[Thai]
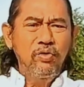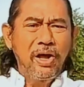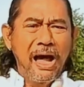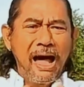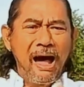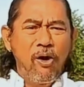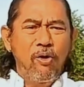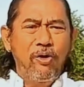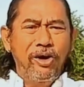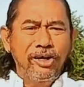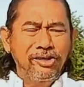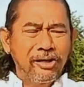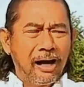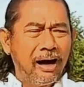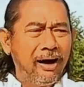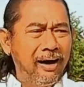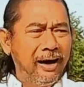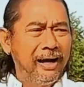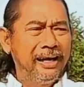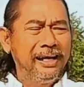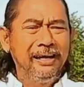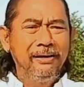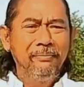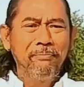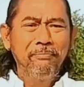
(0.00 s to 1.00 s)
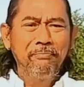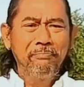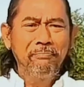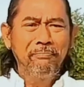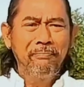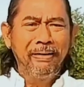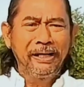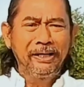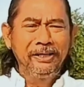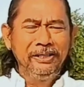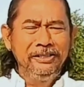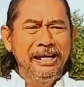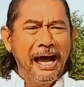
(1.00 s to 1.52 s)
ก้าวกระเทยเนี่ย
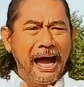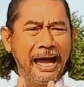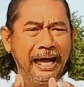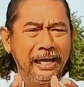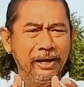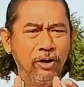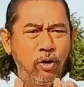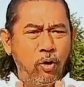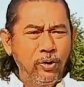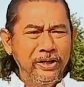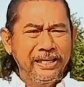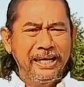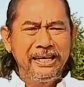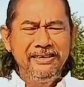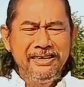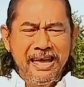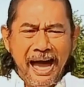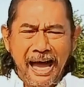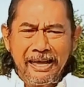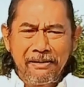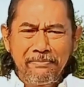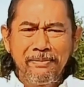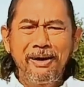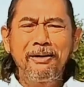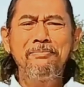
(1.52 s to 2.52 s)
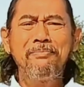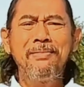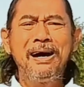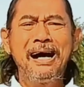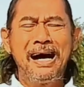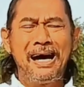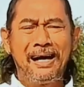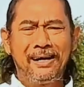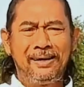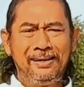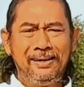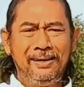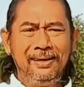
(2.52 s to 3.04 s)
มันใหญ่คงจะใหญ่
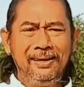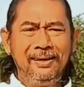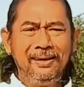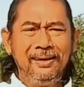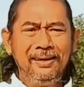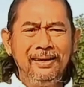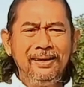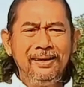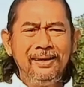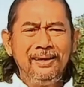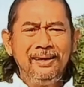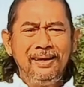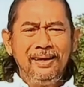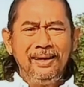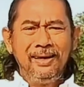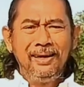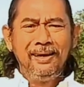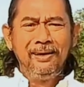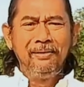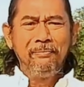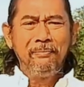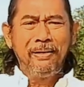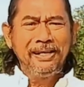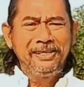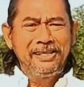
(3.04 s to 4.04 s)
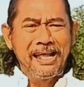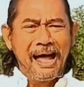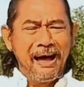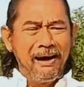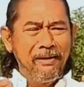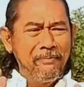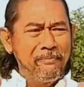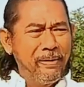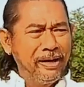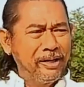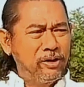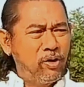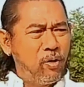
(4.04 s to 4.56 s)
มาก ๆ มันสา
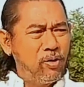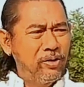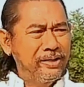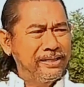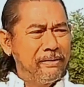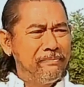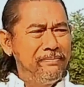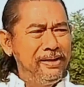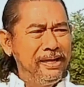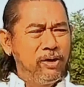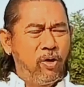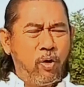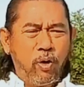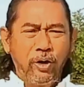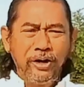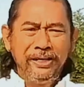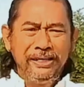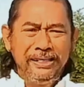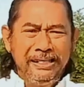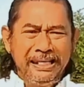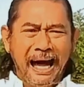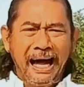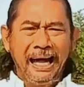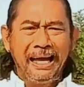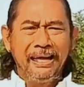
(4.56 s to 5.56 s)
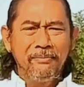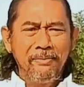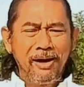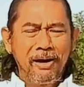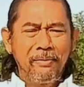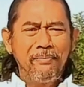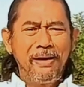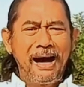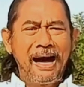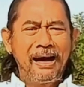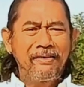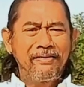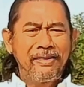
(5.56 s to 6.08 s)
มันคงจะมีคนใหญ่
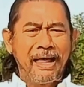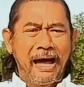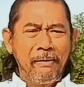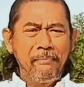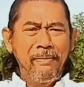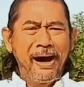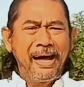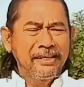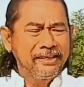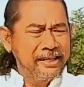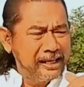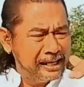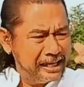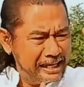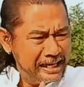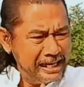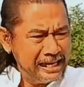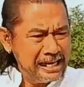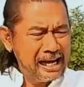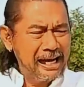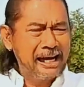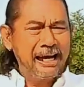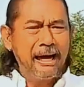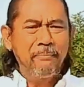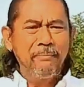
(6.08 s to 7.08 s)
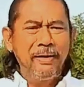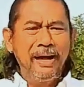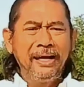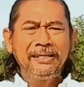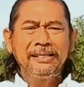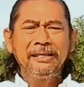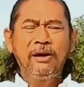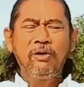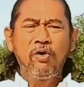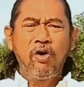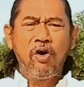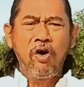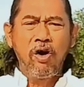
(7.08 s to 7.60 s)
มาก ๆ สามารถเคลียร์กับไอ้
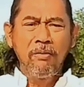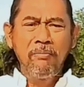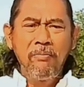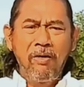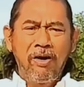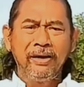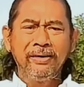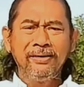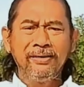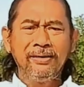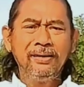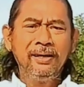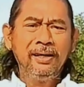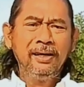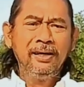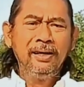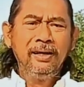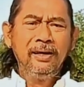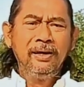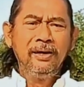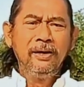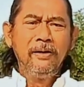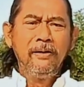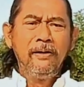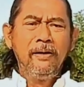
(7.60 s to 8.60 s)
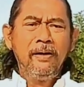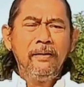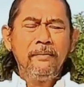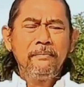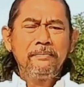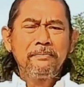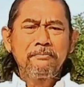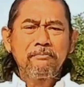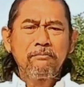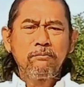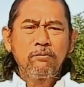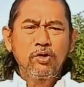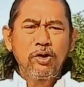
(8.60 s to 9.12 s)
เจ้าของบ่อน
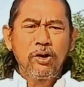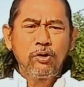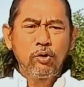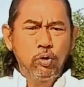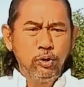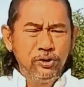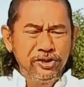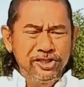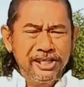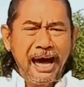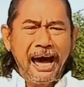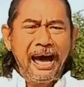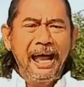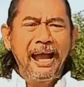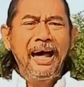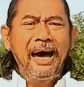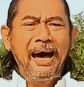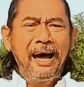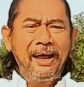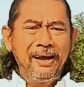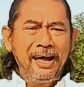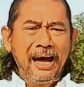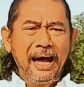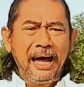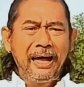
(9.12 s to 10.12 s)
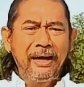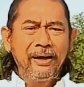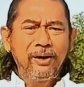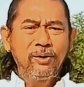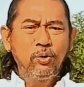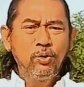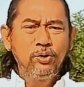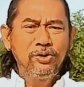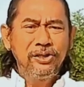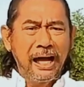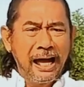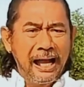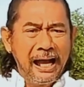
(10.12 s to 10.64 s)
คุณซาร่าได้
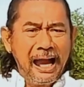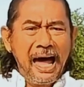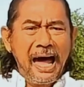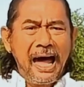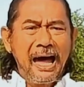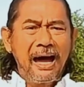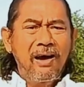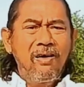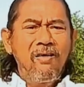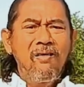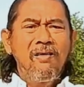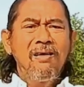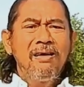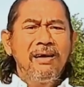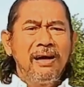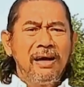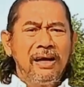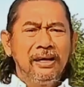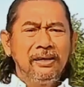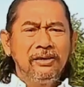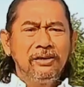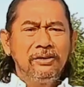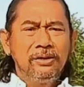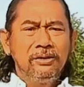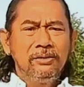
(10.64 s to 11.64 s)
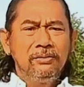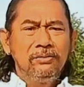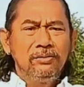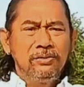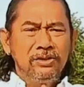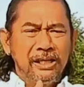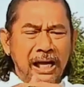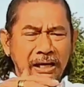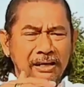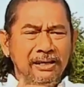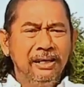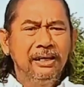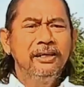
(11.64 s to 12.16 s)
คุณซาร่าก็เลย
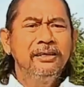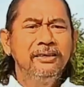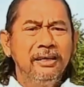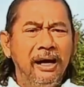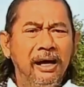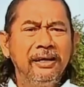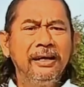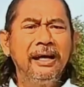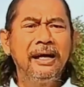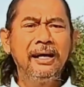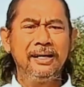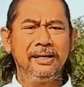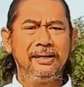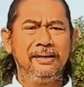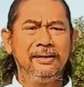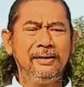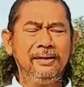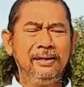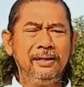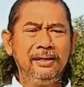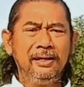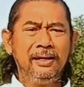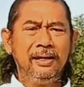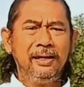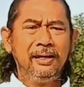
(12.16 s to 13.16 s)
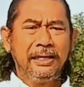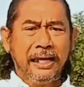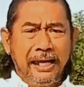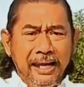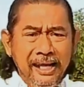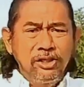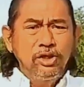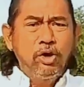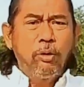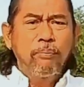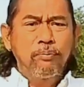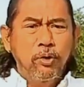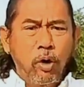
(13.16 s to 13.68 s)
จะคืนเงินให้จะ
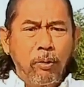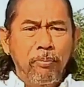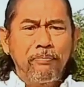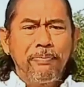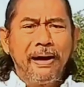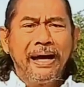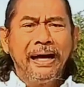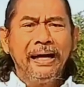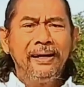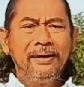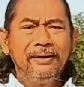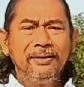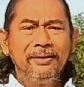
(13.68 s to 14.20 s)
ได้จบจบไป